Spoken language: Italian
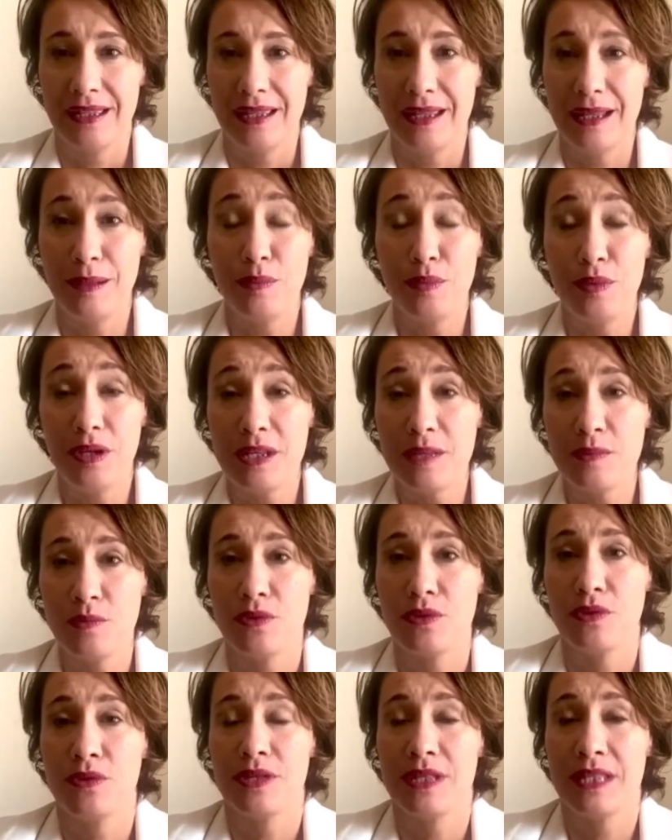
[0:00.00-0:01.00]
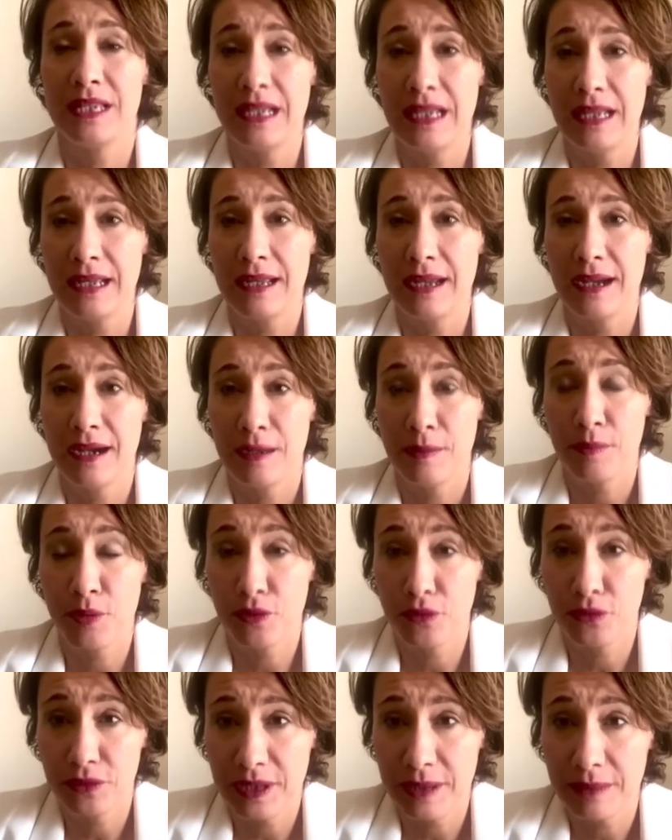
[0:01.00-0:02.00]
Il bullismo si lega
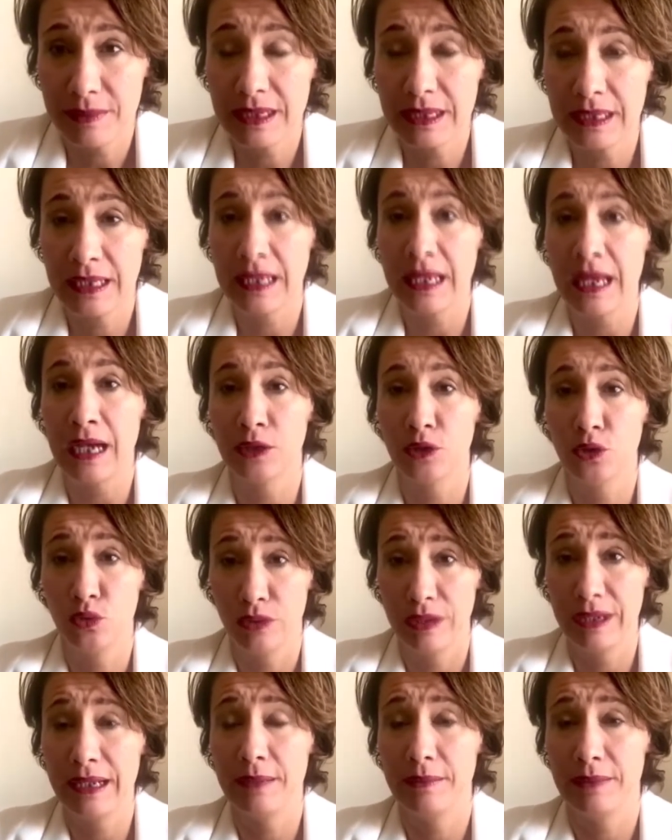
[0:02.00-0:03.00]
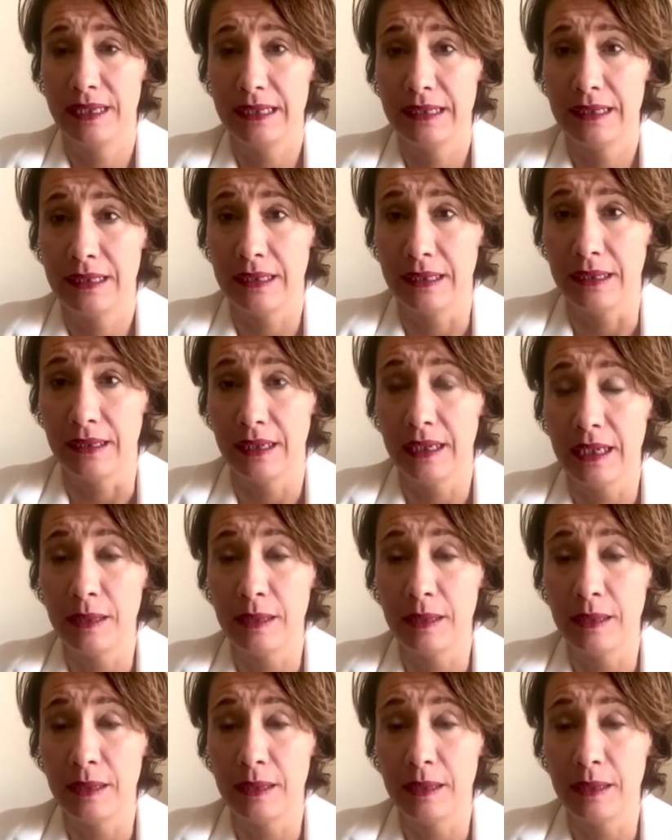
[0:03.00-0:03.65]
profondamente a due elementi.